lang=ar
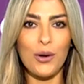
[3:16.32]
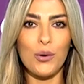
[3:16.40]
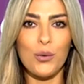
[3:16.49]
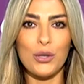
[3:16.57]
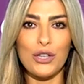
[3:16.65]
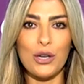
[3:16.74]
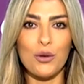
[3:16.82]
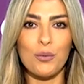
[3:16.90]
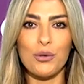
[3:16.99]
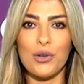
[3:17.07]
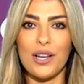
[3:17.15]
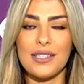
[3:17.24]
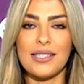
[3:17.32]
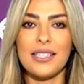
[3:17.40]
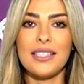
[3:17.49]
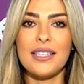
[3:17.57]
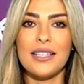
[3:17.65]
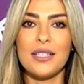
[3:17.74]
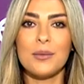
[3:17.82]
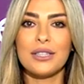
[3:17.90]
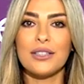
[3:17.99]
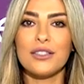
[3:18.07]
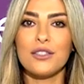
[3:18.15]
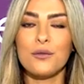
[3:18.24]
هو تشيلو برو الأصلية يلي
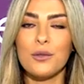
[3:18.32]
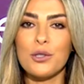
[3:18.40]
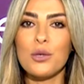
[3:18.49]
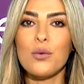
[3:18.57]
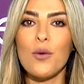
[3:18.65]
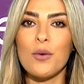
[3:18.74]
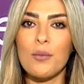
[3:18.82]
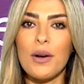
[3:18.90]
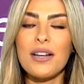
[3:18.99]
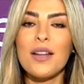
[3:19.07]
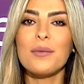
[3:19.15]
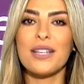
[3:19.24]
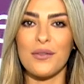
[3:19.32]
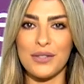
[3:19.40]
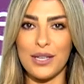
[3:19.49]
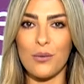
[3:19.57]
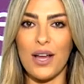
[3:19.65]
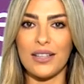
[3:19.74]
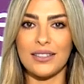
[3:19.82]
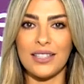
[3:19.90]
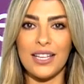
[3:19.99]
بتنظف من جوا ومن برا بنفس الوقت